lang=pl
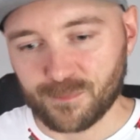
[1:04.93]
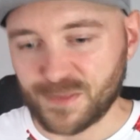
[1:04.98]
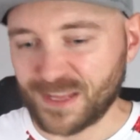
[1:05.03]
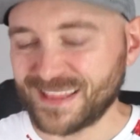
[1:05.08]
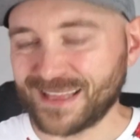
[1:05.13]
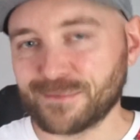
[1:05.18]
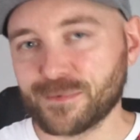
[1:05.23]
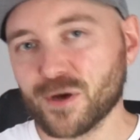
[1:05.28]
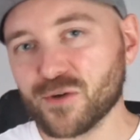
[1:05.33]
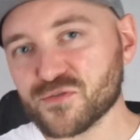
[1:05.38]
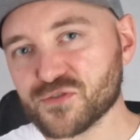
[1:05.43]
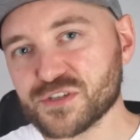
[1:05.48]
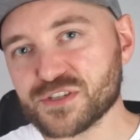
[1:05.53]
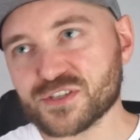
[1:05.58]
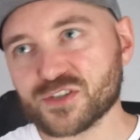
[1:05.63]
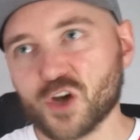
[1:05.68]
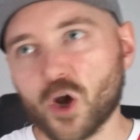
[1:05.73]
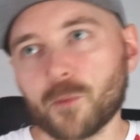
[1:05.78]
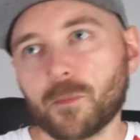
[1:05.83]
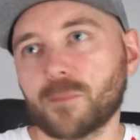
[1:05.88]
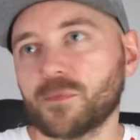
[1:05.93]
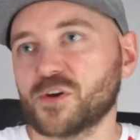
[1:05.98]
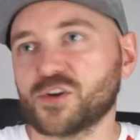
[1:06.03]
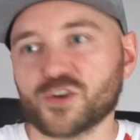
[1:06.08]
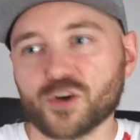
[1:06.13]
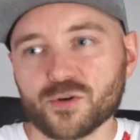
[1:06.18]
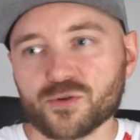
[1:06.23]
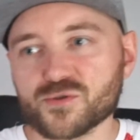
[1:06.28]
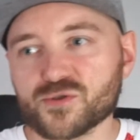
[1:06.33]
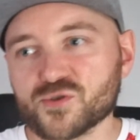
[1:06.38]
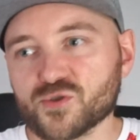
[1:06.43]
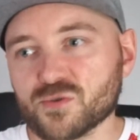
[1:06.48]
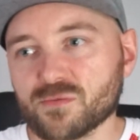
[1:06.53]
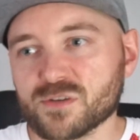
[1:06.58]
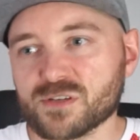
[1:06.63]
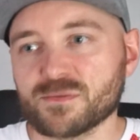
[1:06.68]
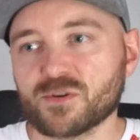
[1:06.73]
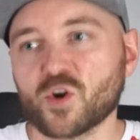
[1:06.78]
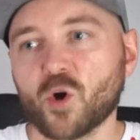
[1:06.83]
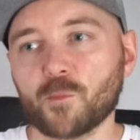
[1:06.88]
Jednak mimo wszystko po miesiącu
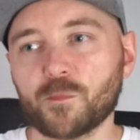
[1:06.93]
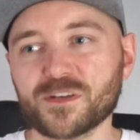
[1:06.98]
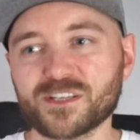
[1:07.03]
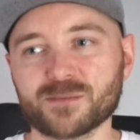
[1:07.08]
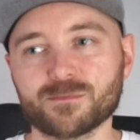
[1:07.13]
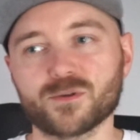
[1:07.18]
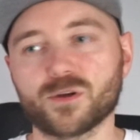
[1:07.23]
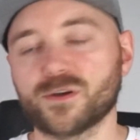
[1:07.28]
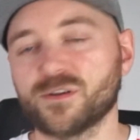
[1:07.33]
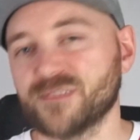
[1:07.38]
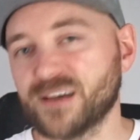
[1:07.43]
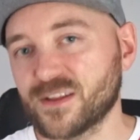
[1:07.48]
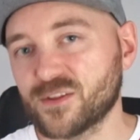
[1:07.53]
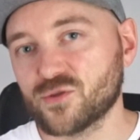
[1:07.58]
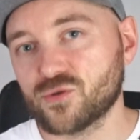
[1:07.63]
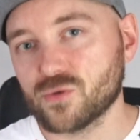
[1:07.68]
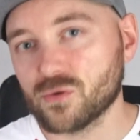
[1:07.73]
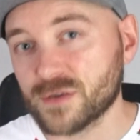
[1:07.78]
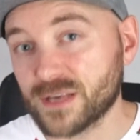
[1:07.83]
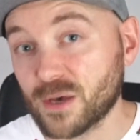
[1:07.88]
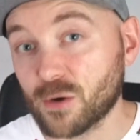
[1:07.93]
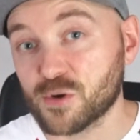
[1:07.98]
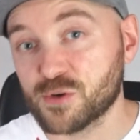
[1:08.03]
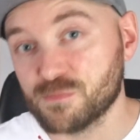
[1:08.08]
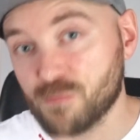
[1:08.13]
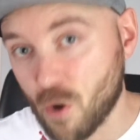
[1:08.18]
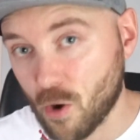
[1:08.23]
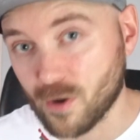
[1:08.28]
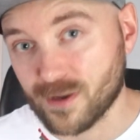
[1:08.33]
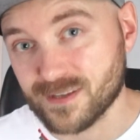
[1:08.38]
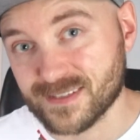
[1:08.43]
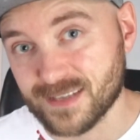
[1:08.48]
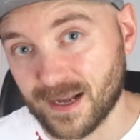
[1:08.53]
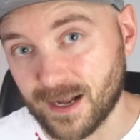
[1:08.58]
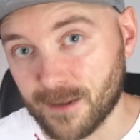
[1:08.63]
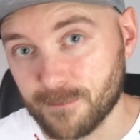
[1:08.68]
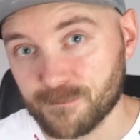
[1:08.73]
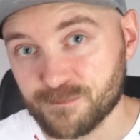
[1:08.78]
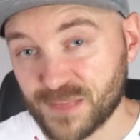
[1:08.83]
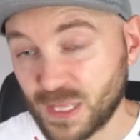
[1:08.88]
możemy kupić sobie do eventu jakiegoś boxa,
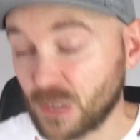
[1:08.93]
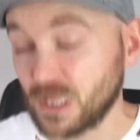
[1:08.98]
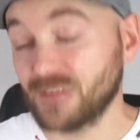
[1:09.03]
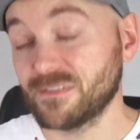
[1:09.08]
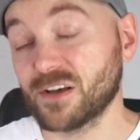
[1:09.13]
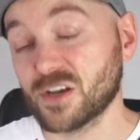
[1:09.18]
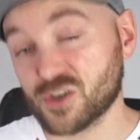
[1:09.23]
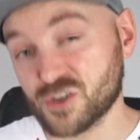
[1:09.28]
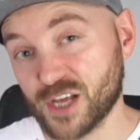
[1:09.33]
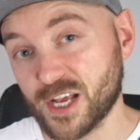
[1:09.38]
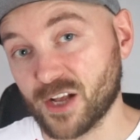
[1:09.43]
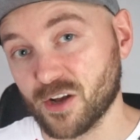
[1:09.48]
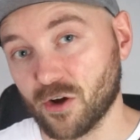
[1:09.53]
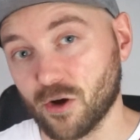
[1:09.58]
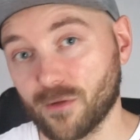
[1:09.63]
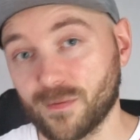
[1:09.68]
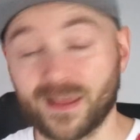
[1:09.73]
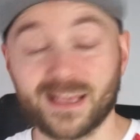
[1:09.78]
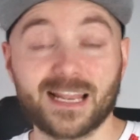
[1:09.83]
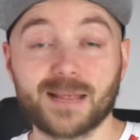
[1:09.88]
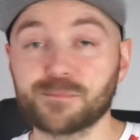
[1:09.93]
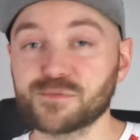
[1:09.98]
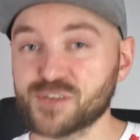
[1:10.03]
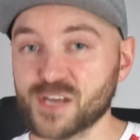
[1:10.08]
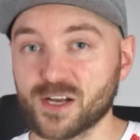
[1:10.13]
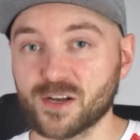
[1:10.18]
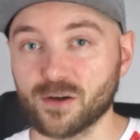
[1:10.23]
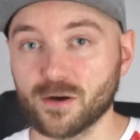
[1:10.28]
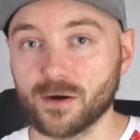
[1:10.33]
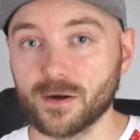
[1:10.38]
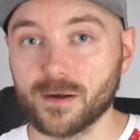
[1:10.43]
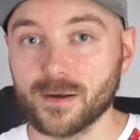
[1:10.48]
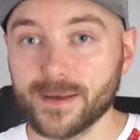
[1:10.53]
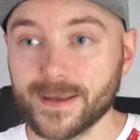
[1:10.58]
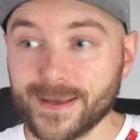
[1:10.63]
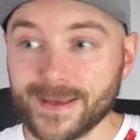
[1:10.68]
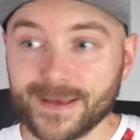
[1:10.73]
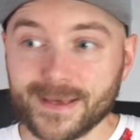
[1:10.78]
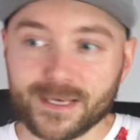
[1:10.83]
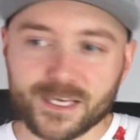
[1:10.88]
tego największego, najlepszego.
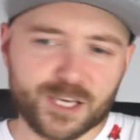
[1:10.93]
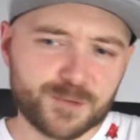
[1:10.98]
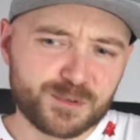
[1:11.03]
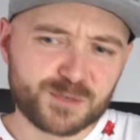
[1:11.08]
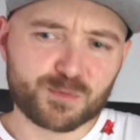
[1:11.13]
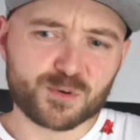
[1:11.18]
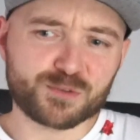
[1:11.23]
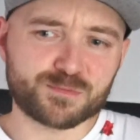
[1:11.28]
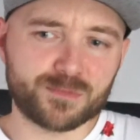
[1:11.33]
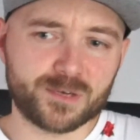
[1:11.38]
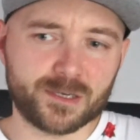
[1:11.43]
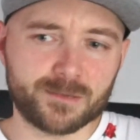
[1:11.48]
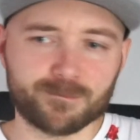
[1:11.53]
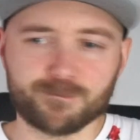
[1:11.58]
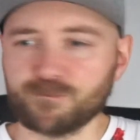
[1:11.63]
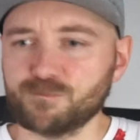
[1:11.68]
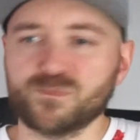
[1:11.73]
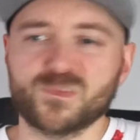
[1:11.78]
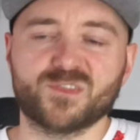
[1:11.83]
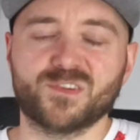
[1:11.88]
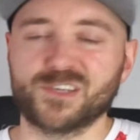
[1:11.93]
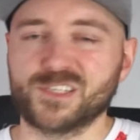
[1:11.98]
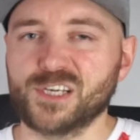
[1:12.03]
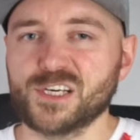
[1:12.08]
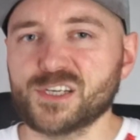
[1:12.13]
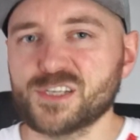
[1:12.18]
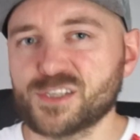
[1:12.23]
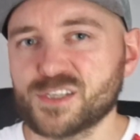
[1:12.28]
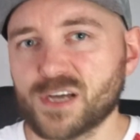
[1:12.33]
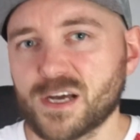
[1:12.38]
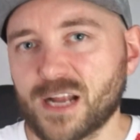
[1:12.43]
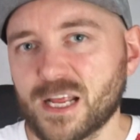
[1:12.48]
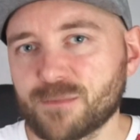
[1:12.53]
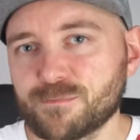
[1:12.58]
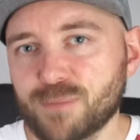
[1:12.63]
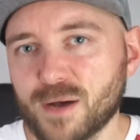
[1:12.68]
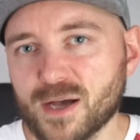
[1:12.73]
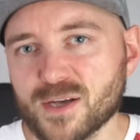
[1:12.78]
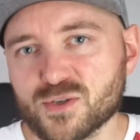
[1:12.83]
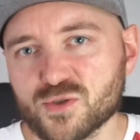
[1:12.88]
I przypuśćmy 20 ride
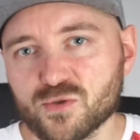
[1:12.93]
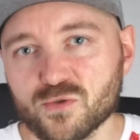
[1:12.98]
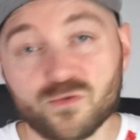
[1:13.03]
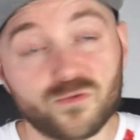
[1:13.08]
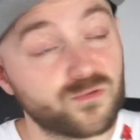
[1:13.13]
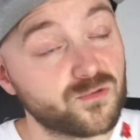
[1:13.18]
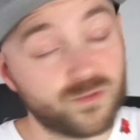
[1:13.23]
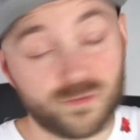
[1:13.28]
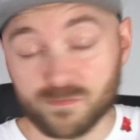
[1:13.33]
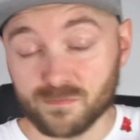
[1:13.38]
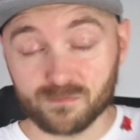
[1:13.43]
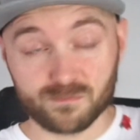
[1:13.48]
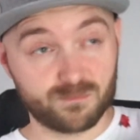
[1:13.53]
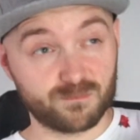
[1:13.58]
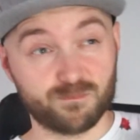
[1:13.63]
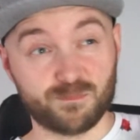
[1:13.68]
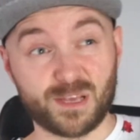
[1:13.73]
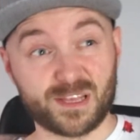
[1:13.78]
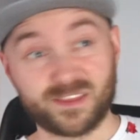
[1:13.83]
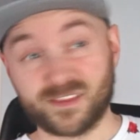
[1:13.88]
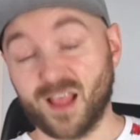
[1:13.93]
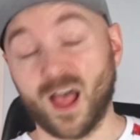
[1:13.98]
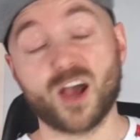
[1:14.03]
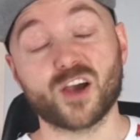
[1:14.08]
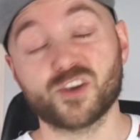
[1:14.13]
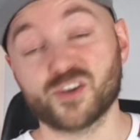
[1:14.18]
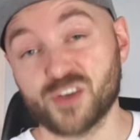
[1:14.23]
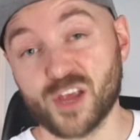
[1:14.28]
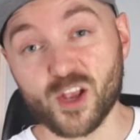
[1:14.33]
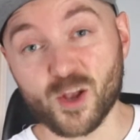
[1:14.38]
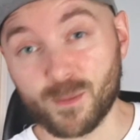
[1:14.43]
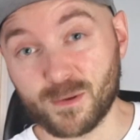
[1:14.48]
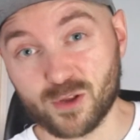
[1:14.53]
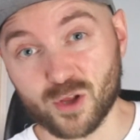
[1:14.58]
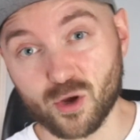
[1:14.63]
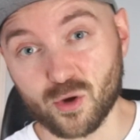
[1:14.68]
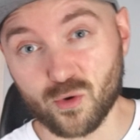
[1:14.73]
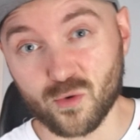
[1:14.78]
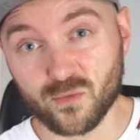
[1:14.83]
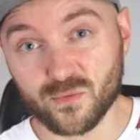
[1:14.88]
passów, 15
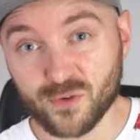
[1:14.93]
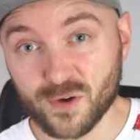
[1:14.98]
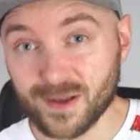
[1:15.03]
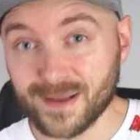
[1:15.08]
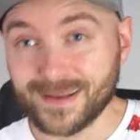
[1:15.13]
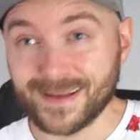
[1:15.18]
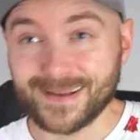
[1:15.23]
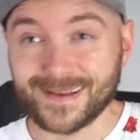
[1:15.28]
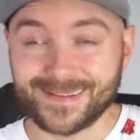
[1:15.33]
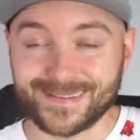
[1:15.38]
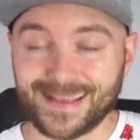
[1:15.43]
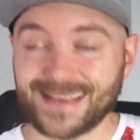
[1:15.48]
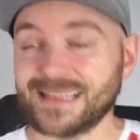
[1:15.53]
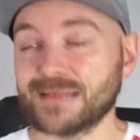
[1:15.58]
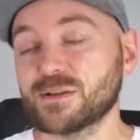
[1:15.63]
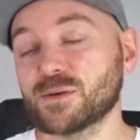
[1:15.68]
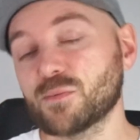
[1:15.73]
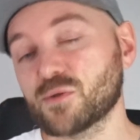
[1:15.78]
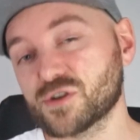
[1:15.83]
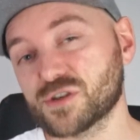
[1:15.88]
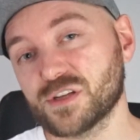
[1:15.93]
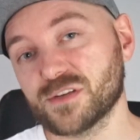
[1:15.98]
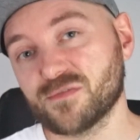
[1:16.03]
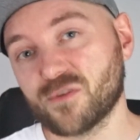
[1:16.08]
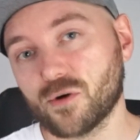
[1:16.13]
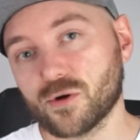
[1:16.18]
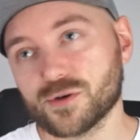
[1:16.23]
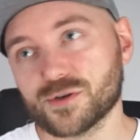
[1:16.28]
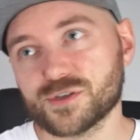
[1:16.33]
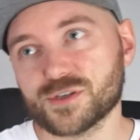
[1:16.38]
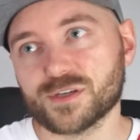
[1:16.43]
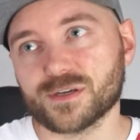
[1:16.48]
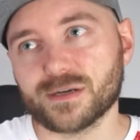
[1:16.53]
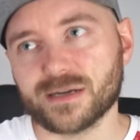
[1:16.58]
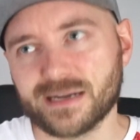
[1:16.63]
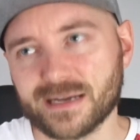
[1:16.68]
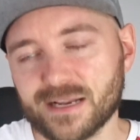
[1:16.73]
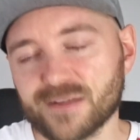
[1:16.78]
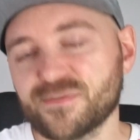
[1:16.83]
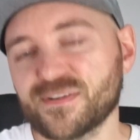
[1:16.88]
inkubatorów, daj nam to możliwość
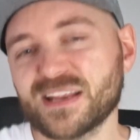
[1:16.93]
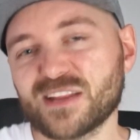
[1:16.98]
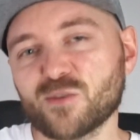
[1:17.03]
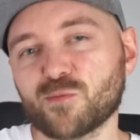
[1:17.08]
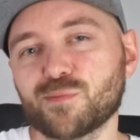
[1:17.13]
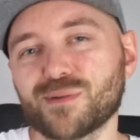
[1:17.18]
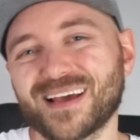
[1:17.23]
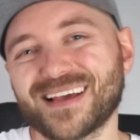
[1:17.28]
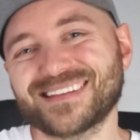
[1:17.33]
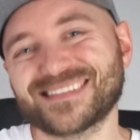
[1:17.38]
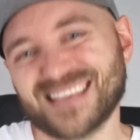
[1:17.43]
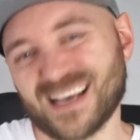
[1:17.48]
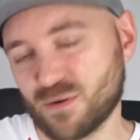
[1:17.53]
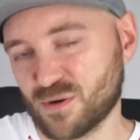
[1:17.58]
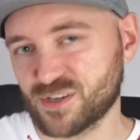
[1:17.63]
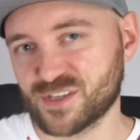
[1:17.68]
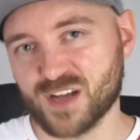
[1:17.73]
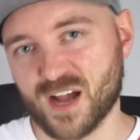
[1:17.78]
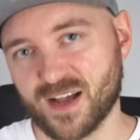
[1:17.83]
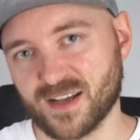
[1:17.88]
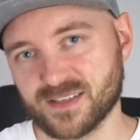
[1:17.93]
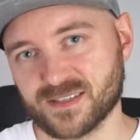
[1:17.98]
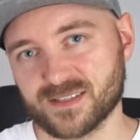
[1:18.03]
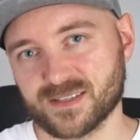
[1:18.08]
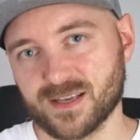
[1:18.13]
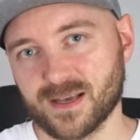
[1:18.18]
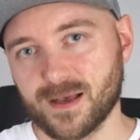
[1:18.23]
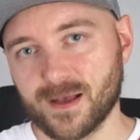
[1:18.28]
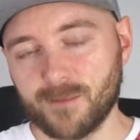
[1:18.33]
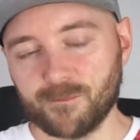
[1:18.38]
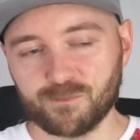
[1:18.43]
gry free to play cały czas.